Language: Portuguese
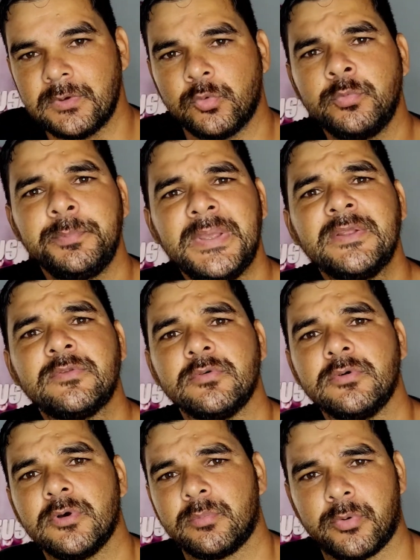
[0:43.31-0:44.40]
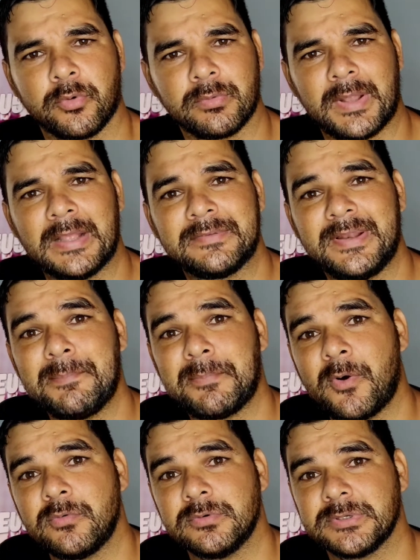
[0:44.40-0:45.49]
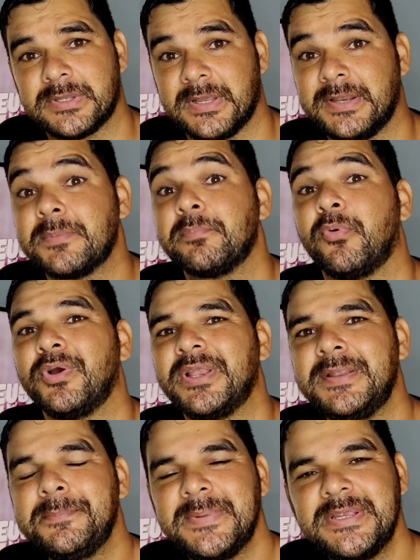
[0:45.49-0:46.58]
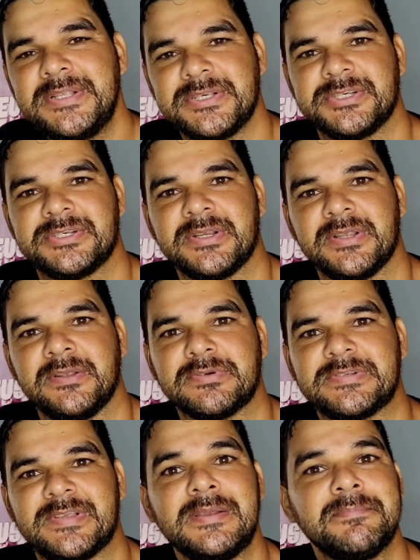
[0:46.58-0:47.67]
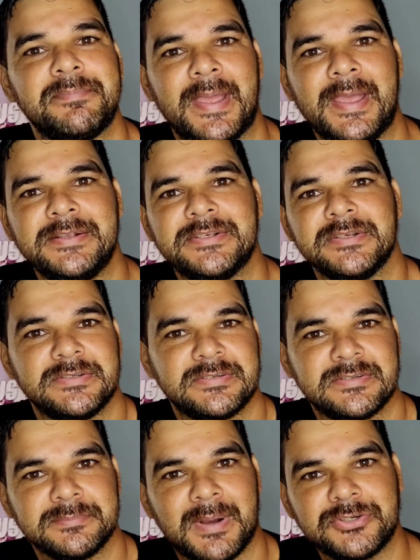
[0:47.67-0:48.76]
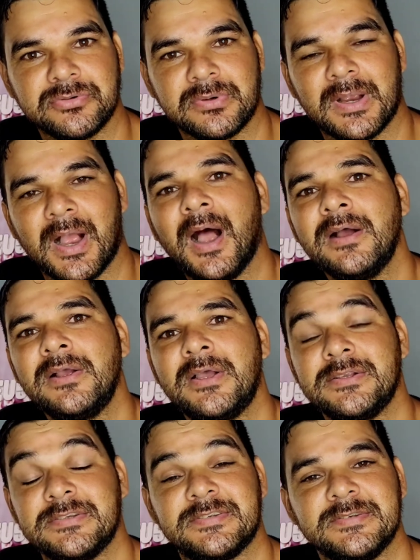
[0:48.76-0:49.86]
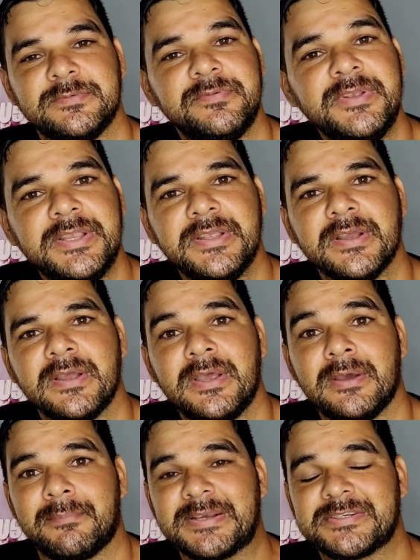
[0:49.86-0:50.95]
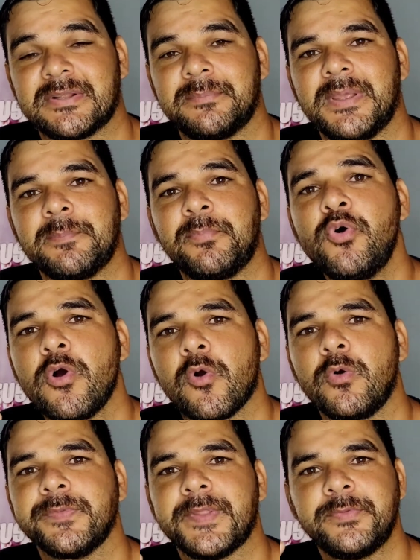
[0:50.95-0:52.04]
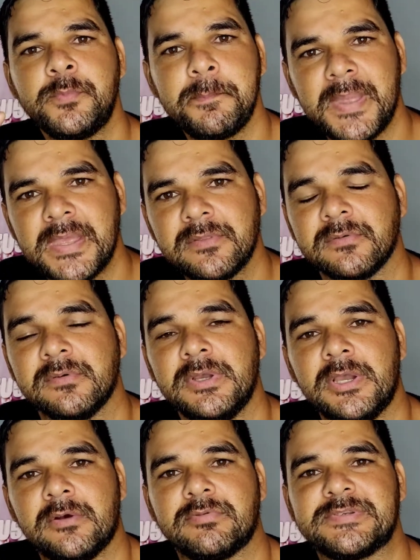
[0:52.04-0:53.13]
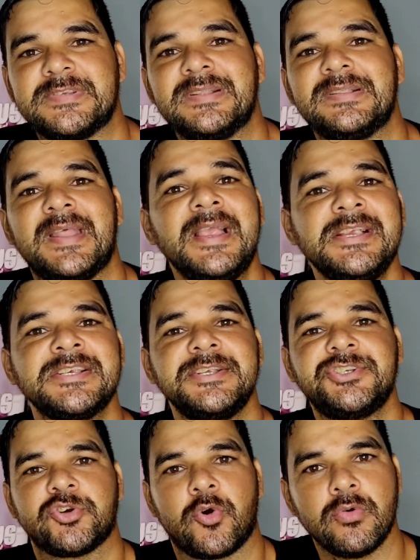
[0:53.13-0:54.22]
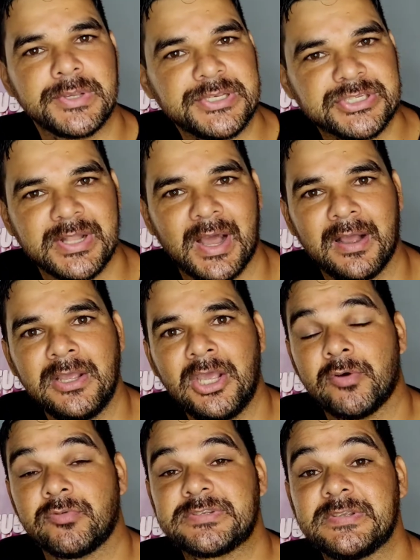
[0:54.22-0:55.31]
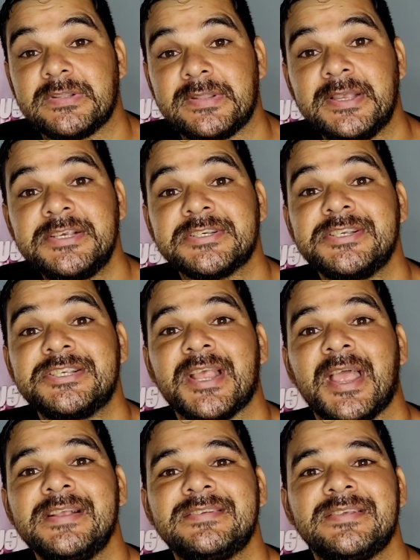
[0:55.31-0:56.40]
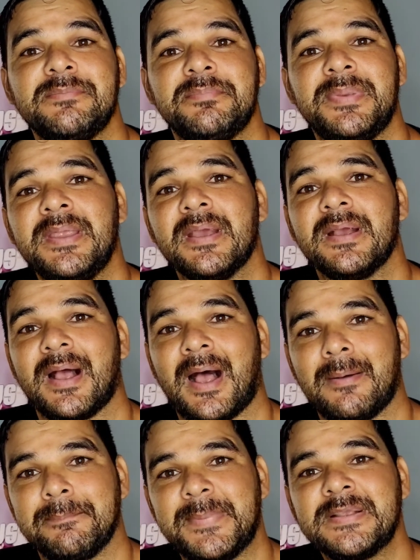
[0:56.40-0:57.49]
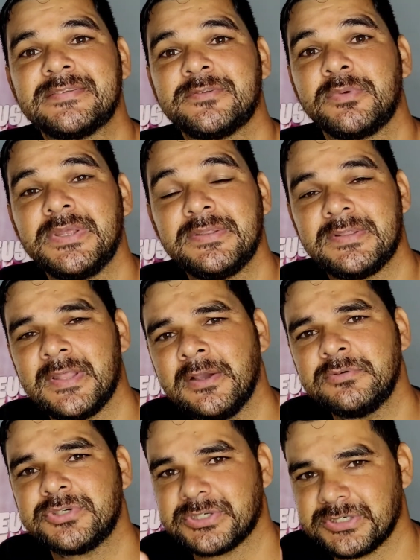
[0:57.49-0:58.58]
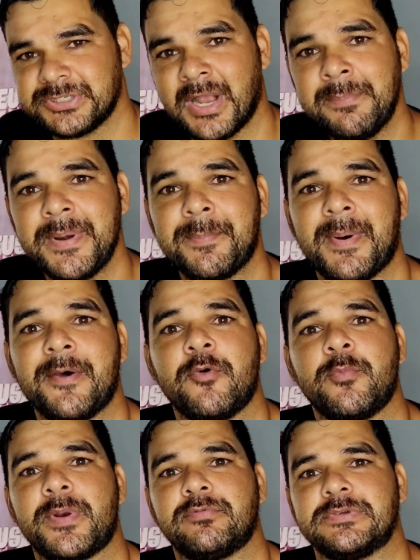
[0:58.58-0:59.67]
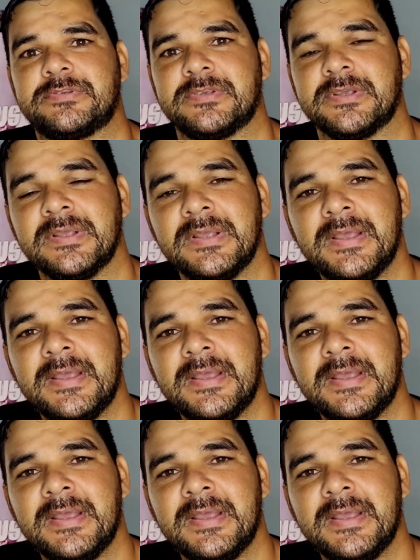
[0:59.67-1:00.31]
O medo, por um lado, ele é bom, que ele impõe limites e você impede de se machucar, de se ferir, mas também por conta do medo, você deixa de conquistar, você deixa de receber a bênção que Deus já preparou para você.